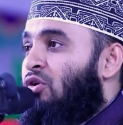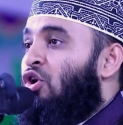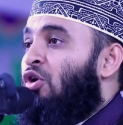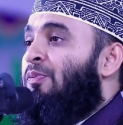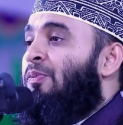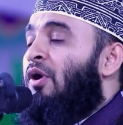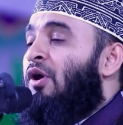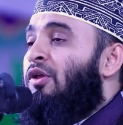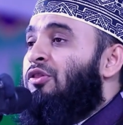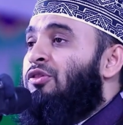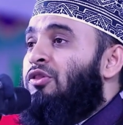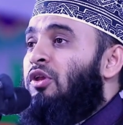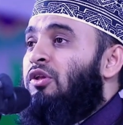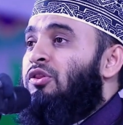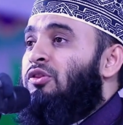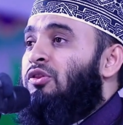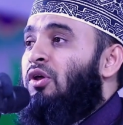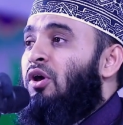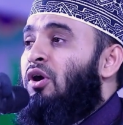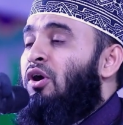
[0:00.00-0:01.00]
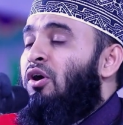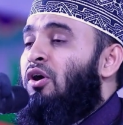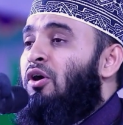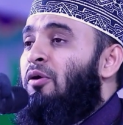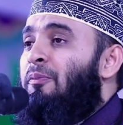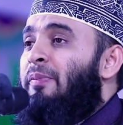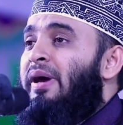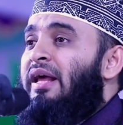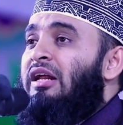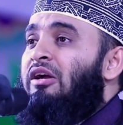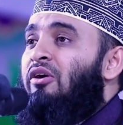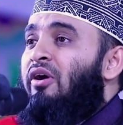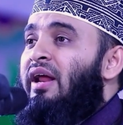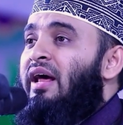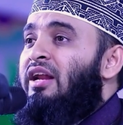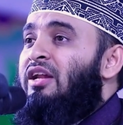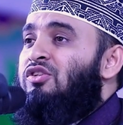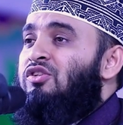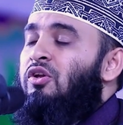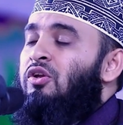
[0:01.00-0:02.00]
গোপন তথ্য বের
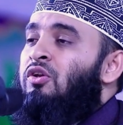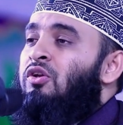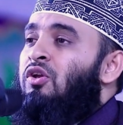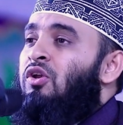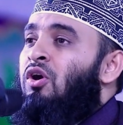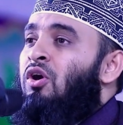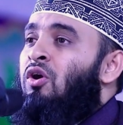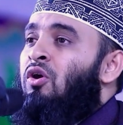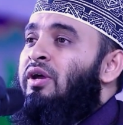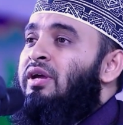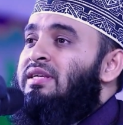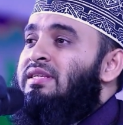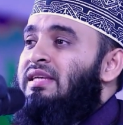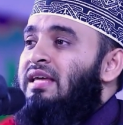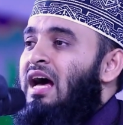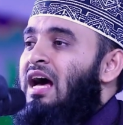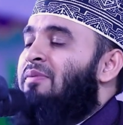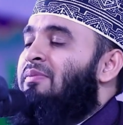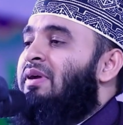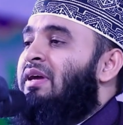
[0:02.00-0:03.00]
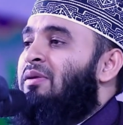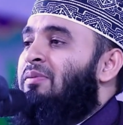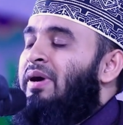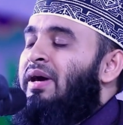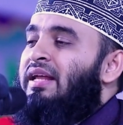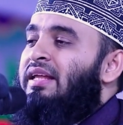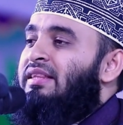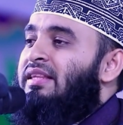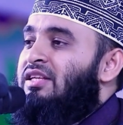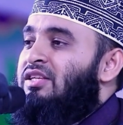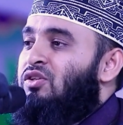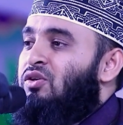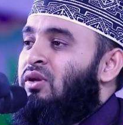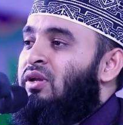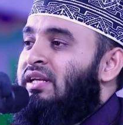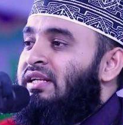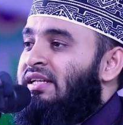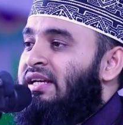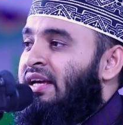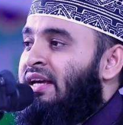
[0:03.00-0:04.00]
করার জন্য ওই সাহাবির বাড়িতে
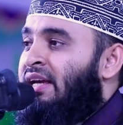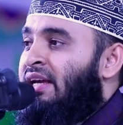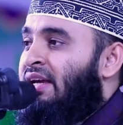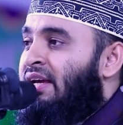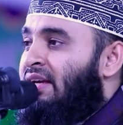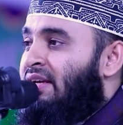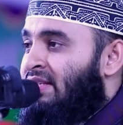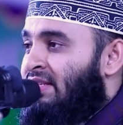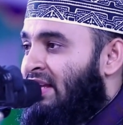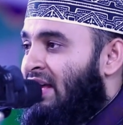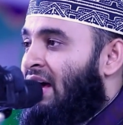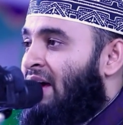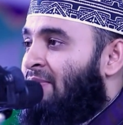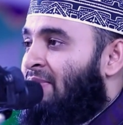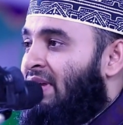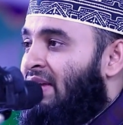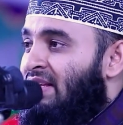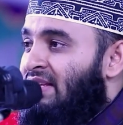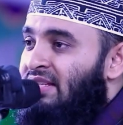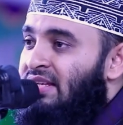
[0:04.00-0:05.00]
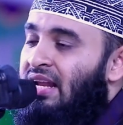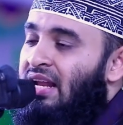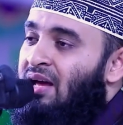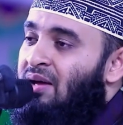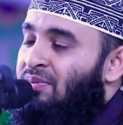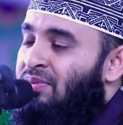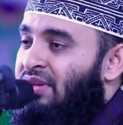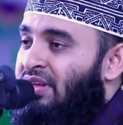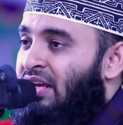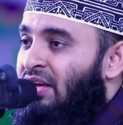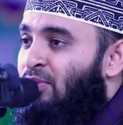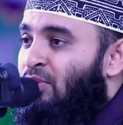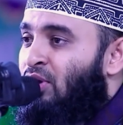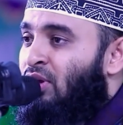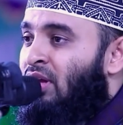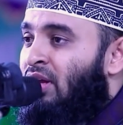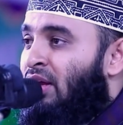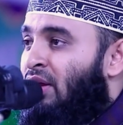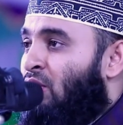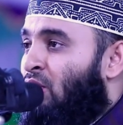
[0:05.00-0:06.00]
চলে যে সাহাবিকে সালাম দিয়ে
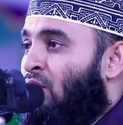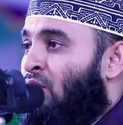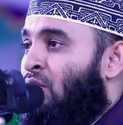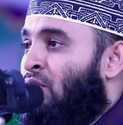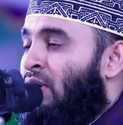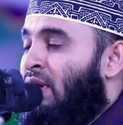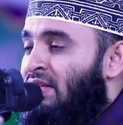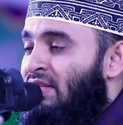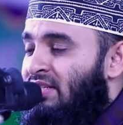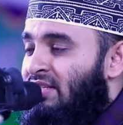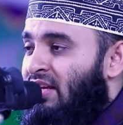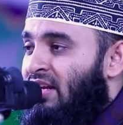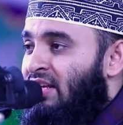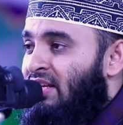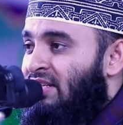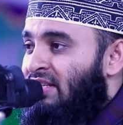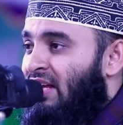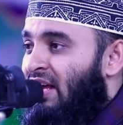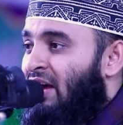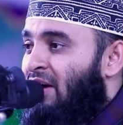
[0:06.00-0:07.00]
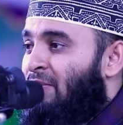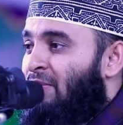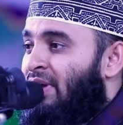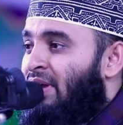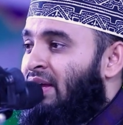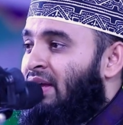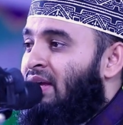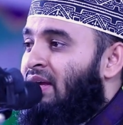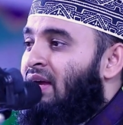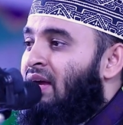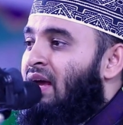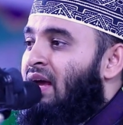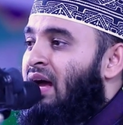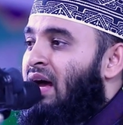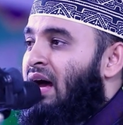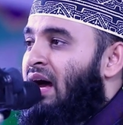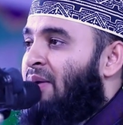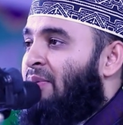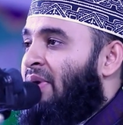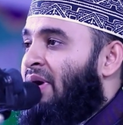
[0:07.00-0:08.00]
বললেন ও আনসারি সাহাবি
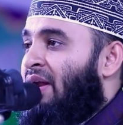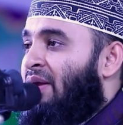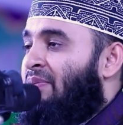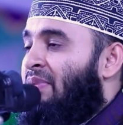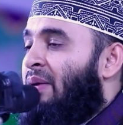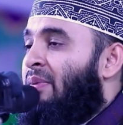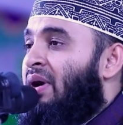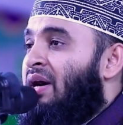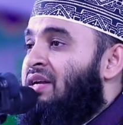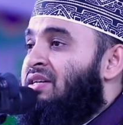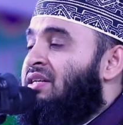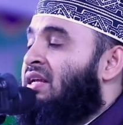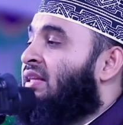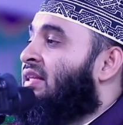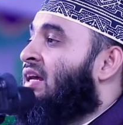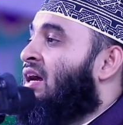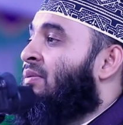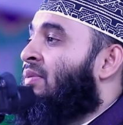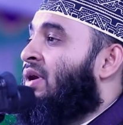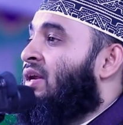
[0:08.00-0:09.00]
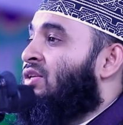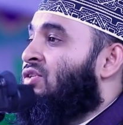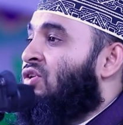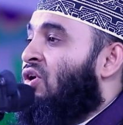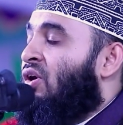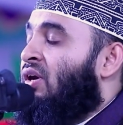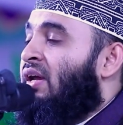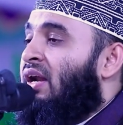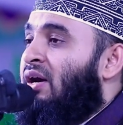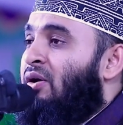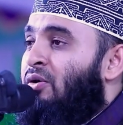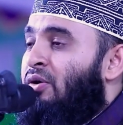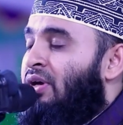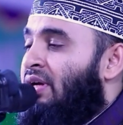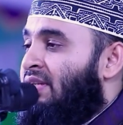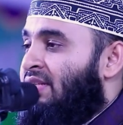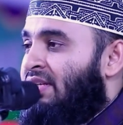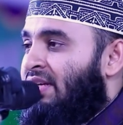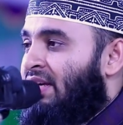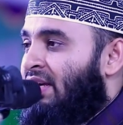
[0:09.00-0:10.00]
আমার বাবার সাথে আমার ঝগড়া
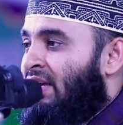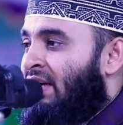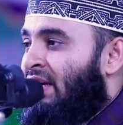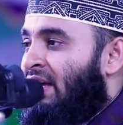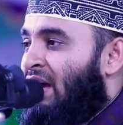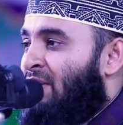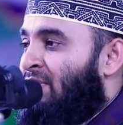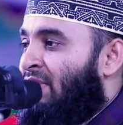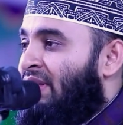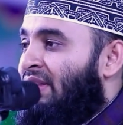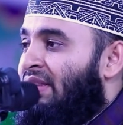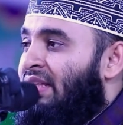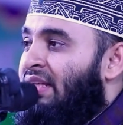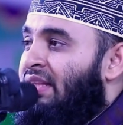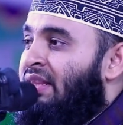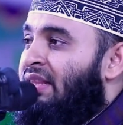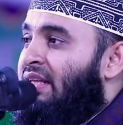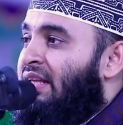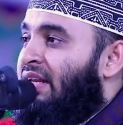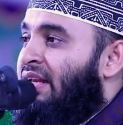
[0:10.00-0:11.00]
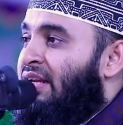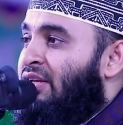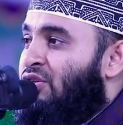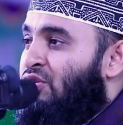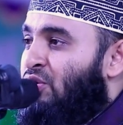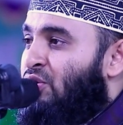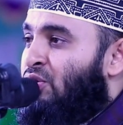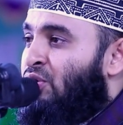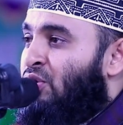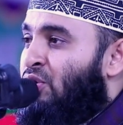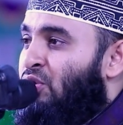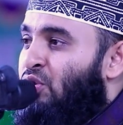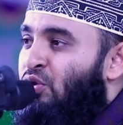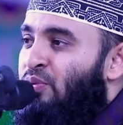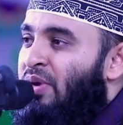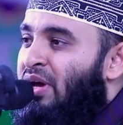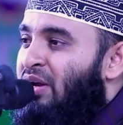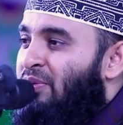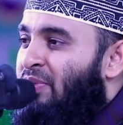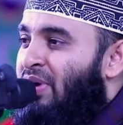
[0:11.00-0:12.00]
হয়েছে আমি তিন দিনের জন্য
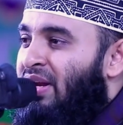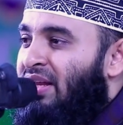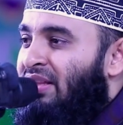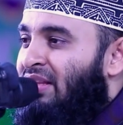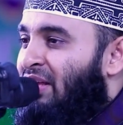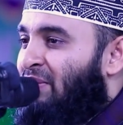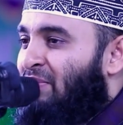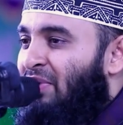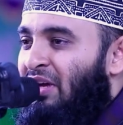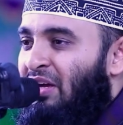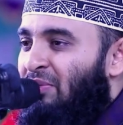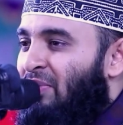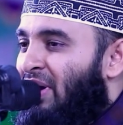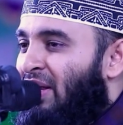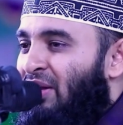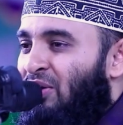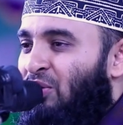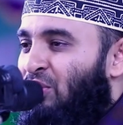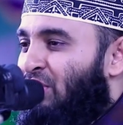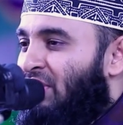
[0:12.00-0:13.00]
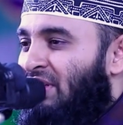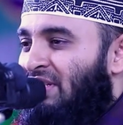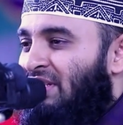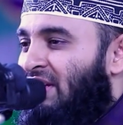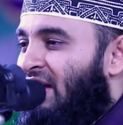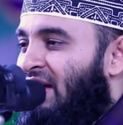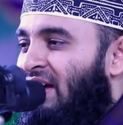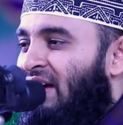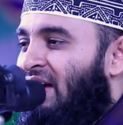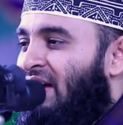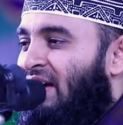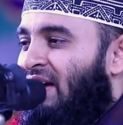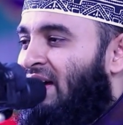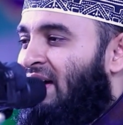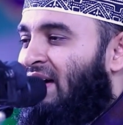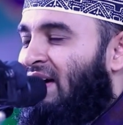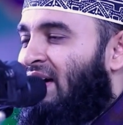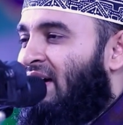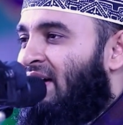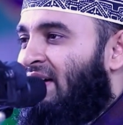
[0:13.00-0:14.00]
তোমার বাড়িতে মেহমান হতে
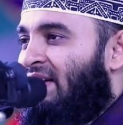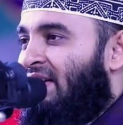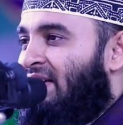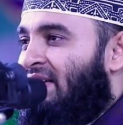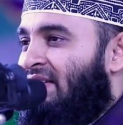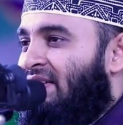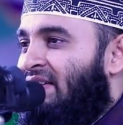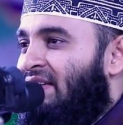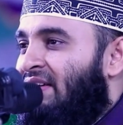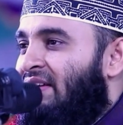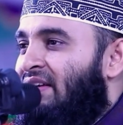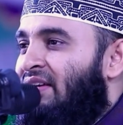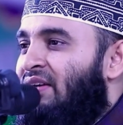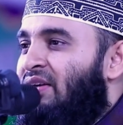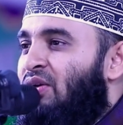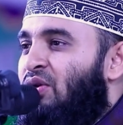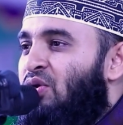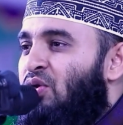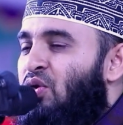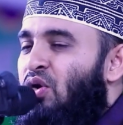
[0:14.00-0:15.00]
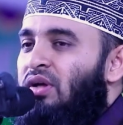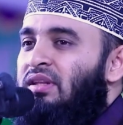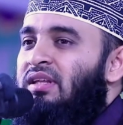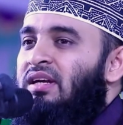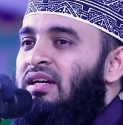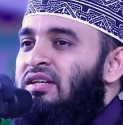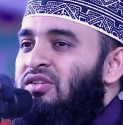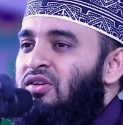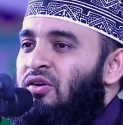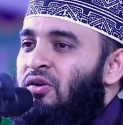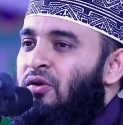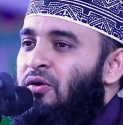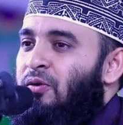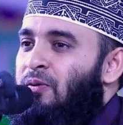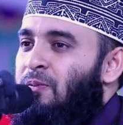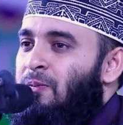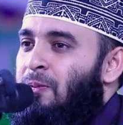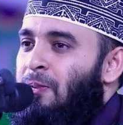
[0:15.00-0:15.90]
চাই কয়দিনের জন্য